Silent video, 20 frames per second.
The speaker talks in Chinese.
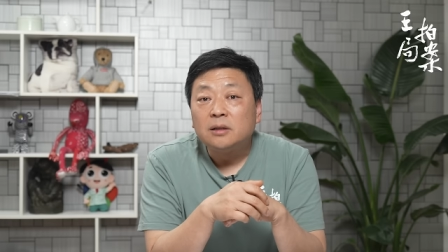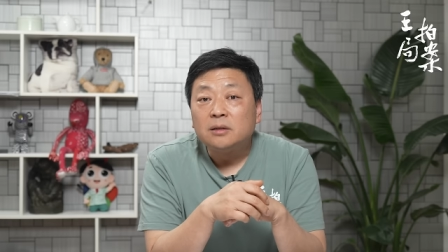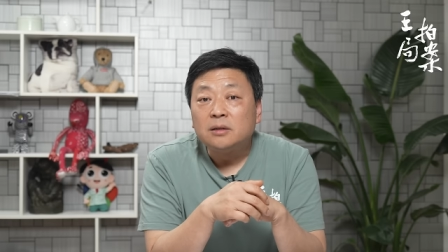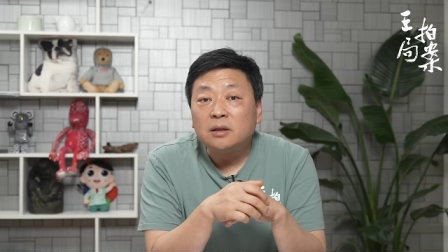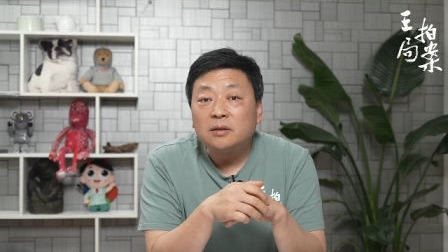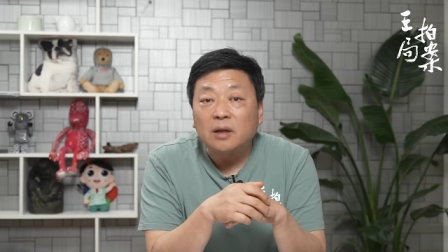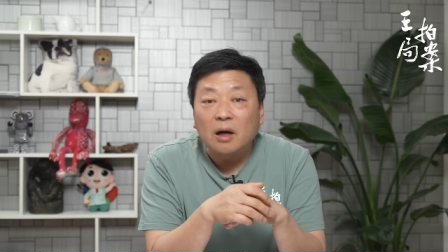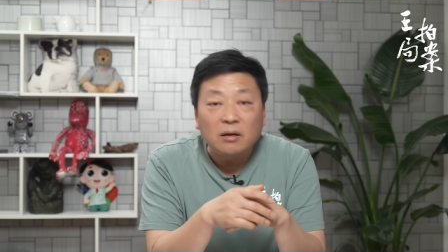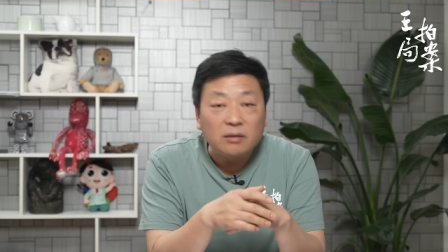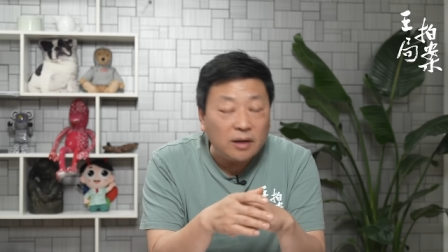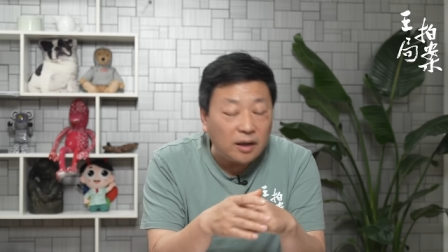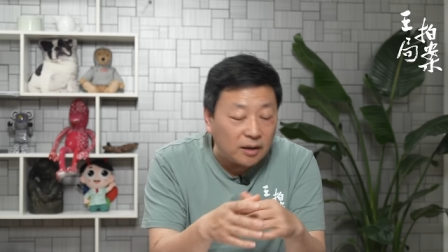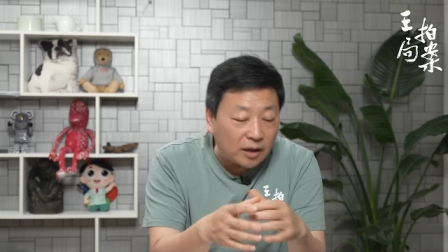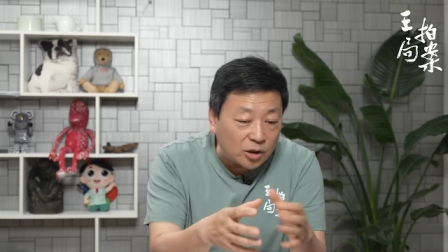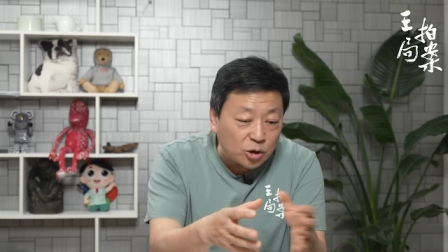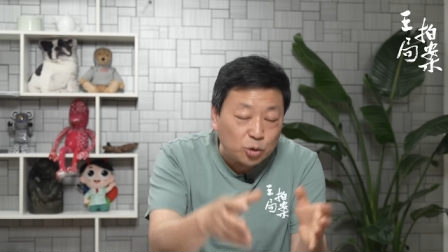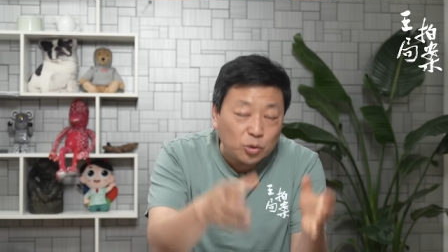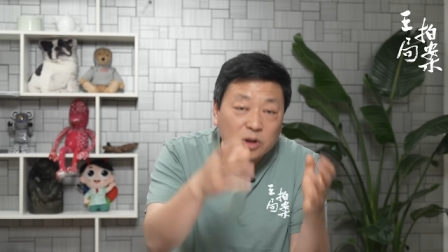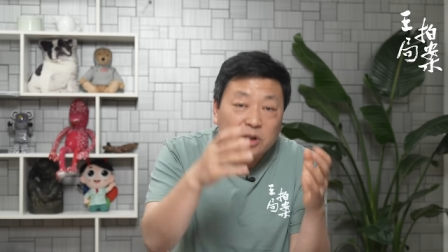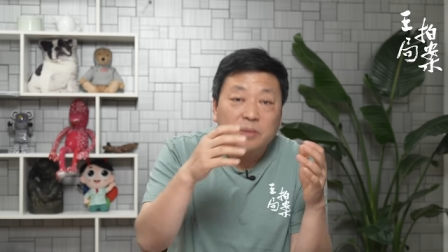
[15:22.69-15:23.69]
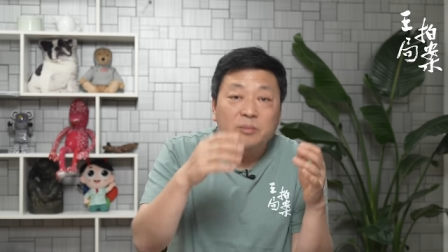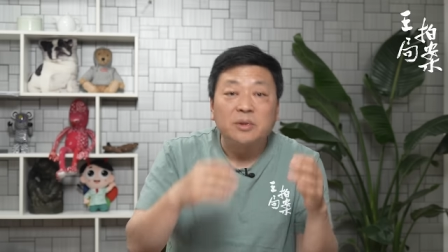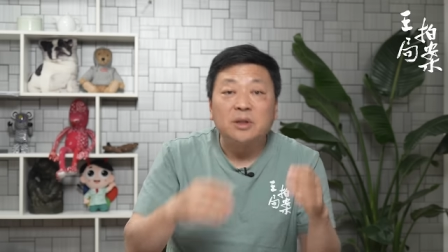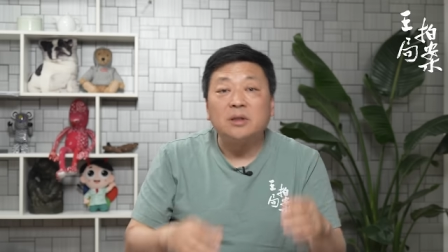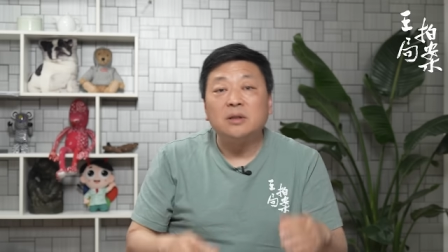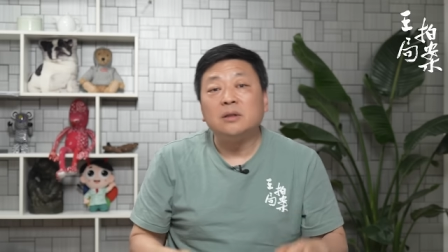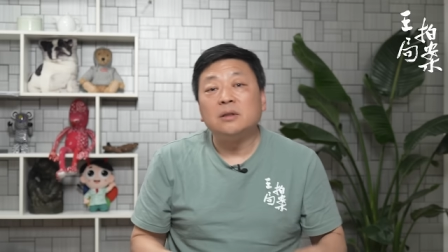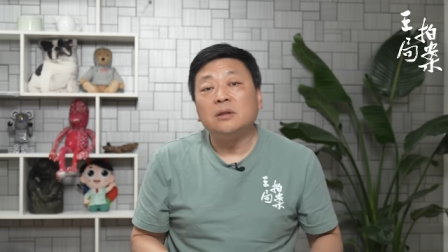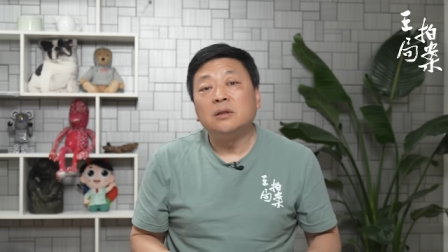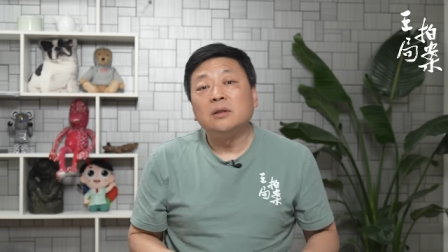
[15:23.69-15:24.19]
那当年他说什
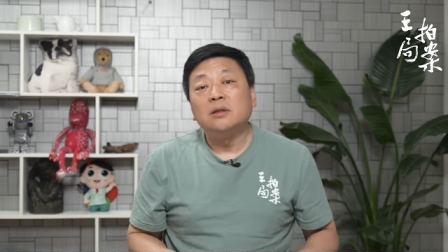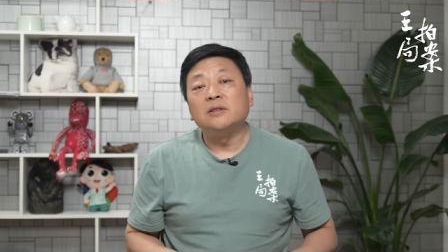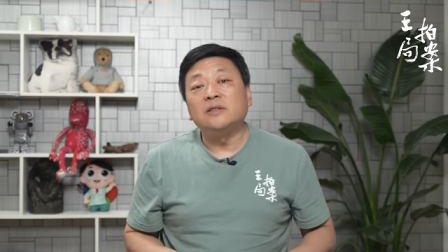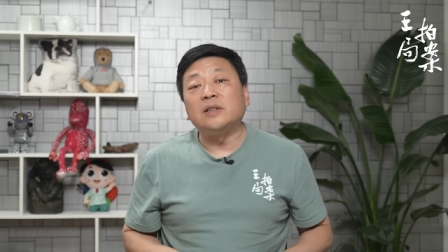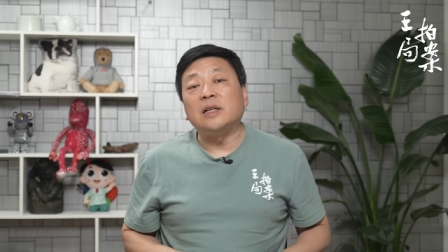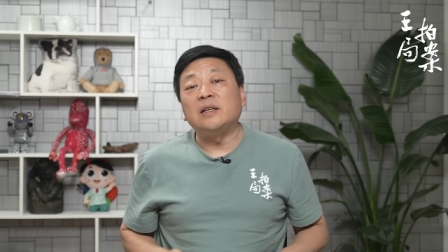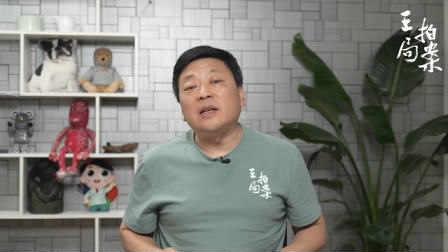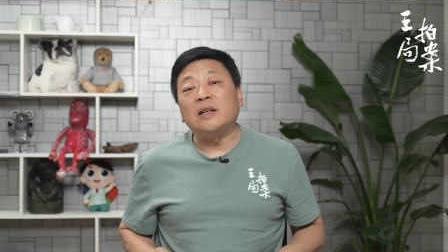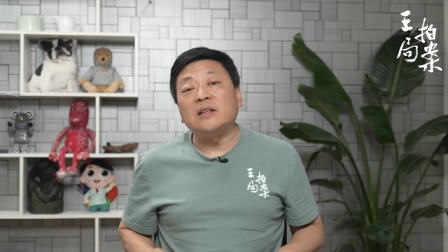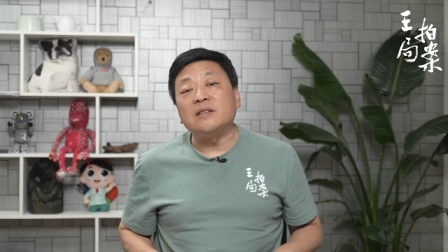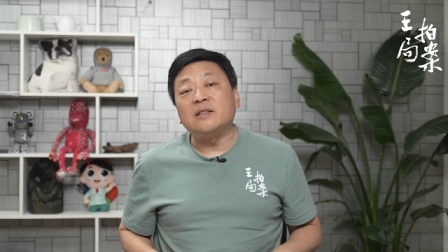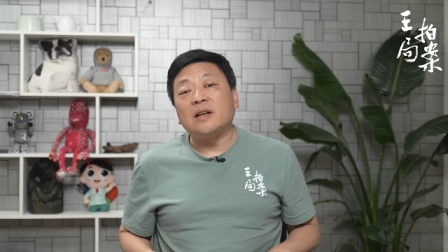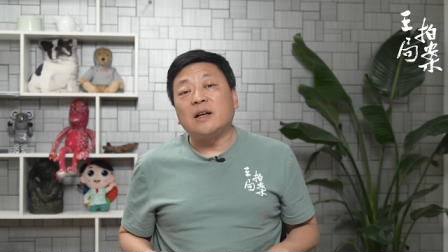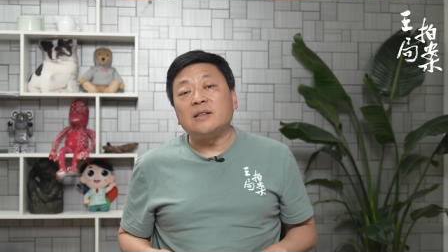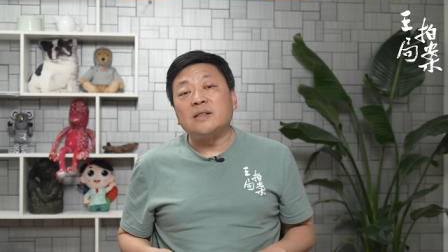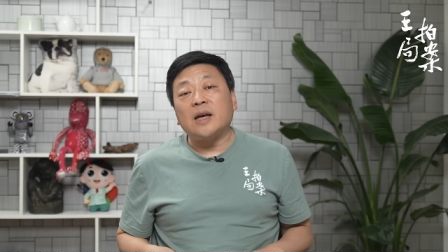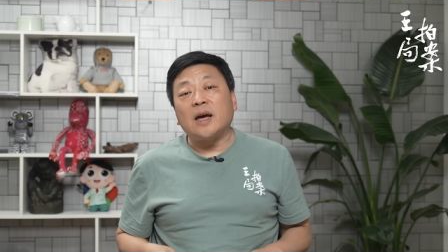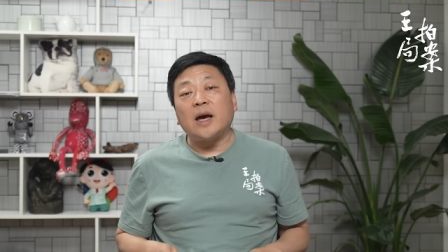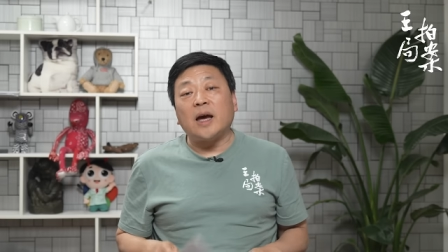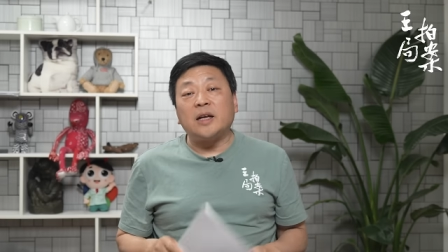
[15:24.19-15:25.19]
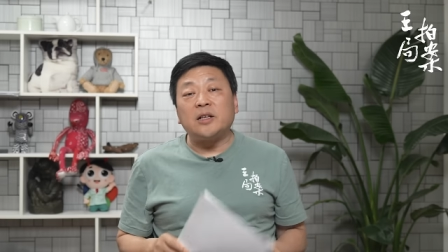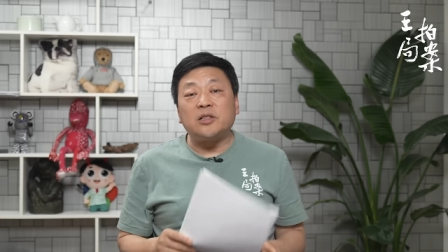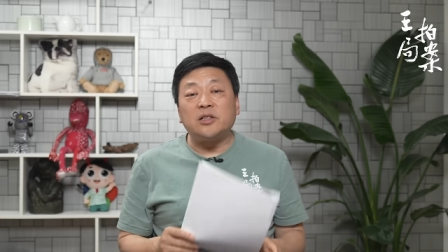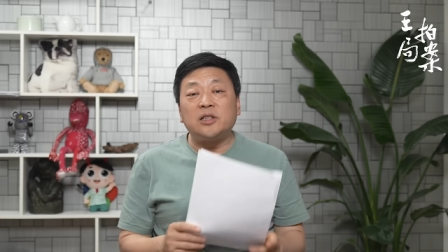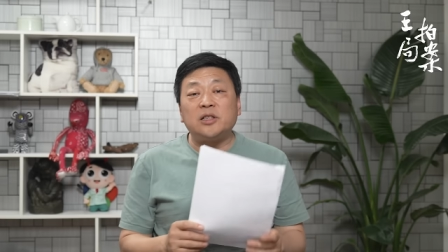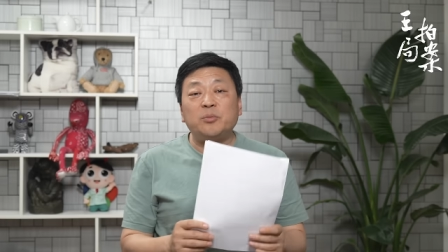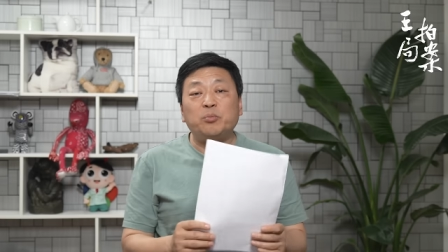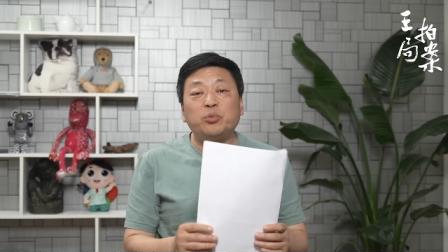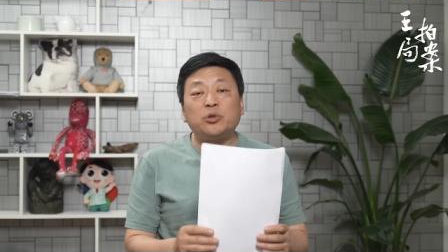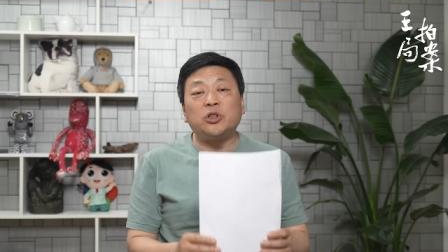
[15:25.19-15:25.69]
么？三年自然灾害时
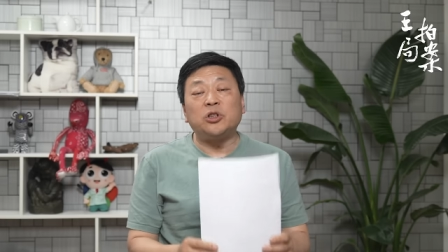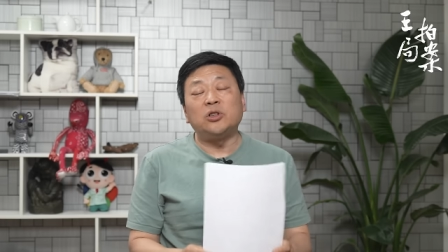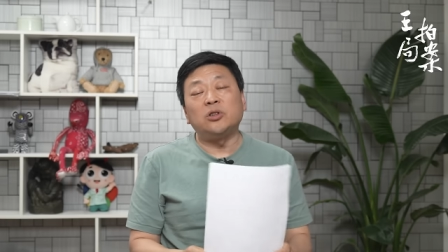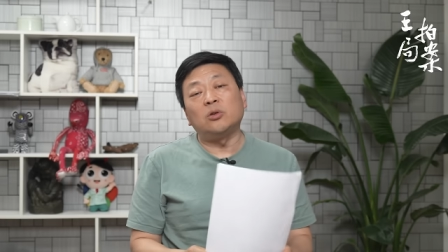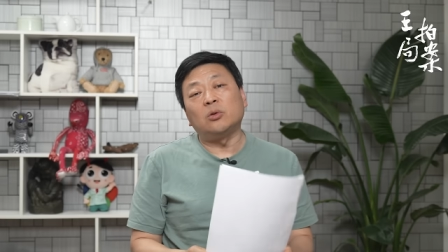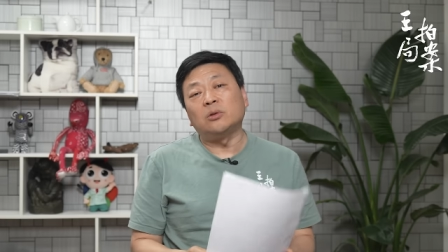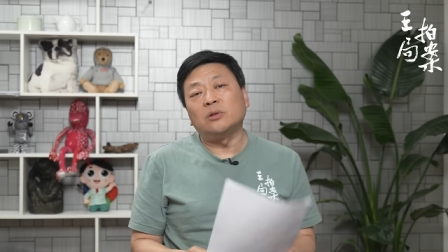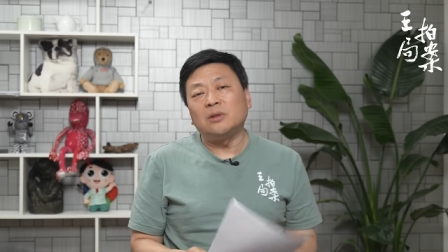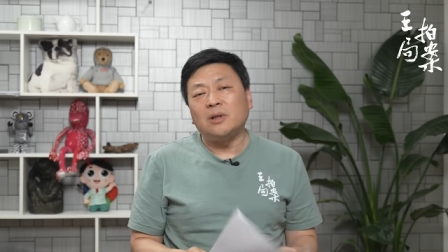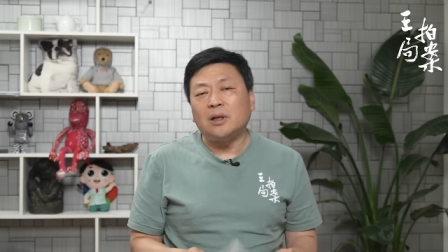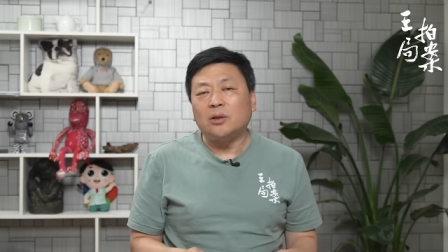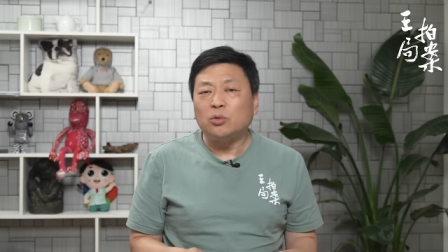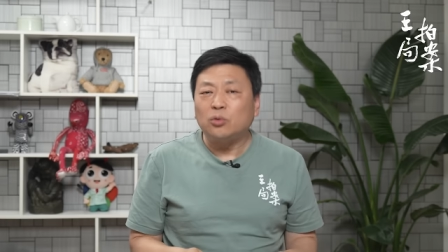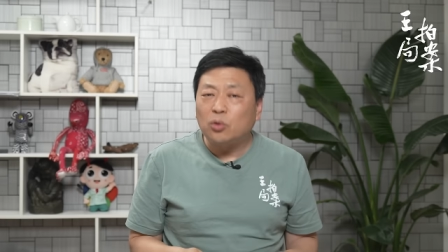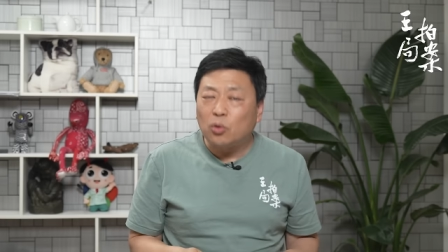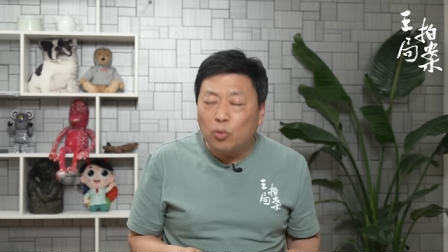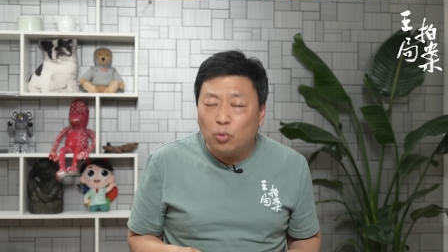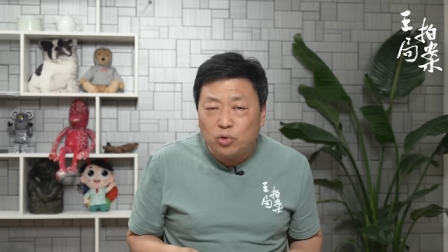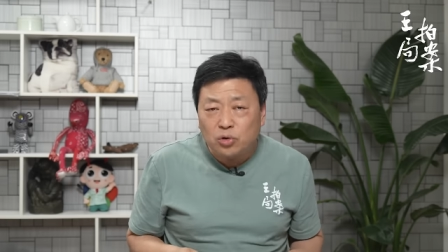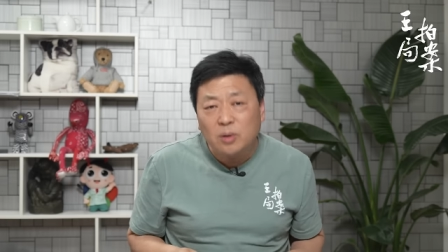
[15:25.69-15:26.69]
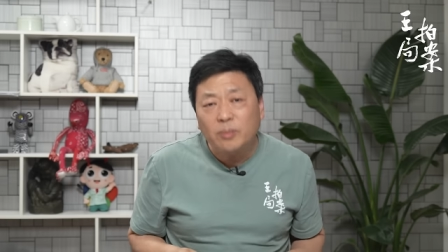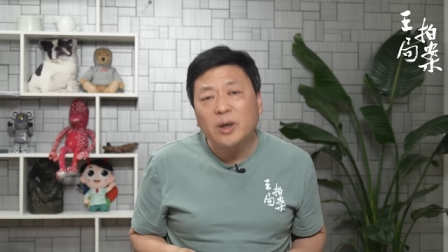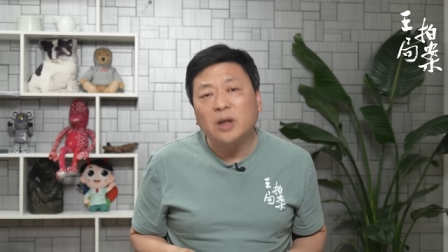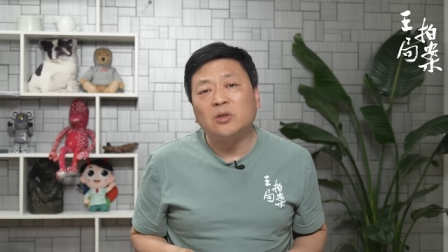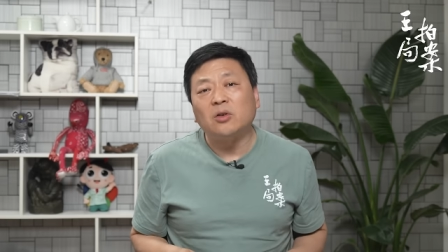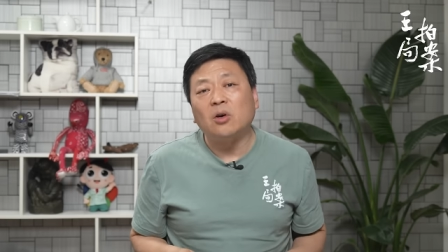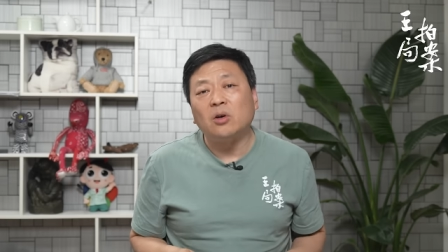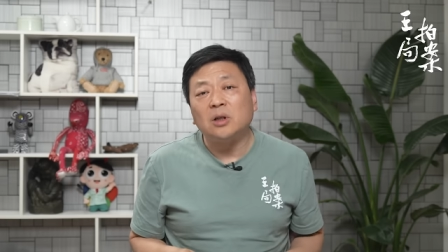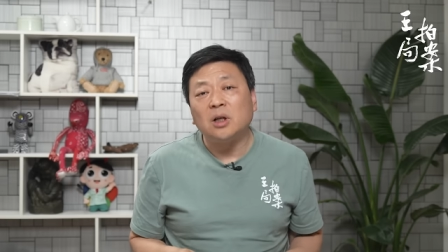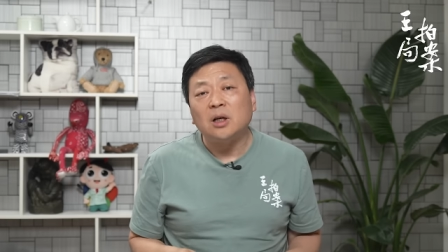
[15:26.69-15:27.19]
期不吃肉，那都是胡说八
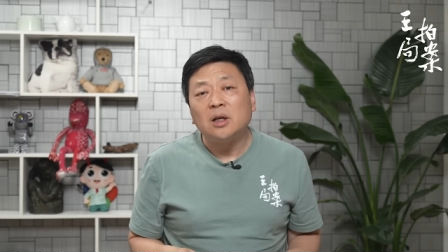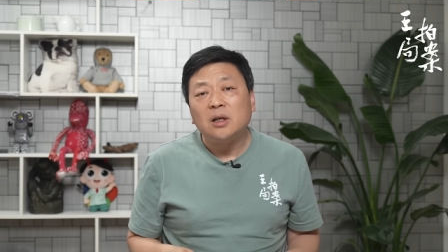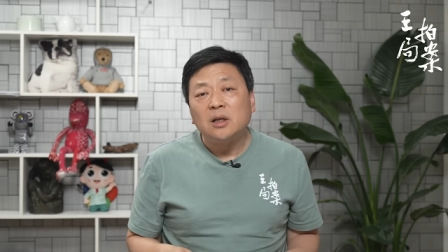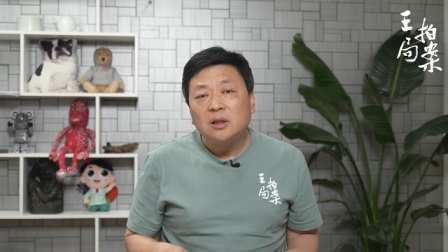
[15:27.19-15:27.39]
道的。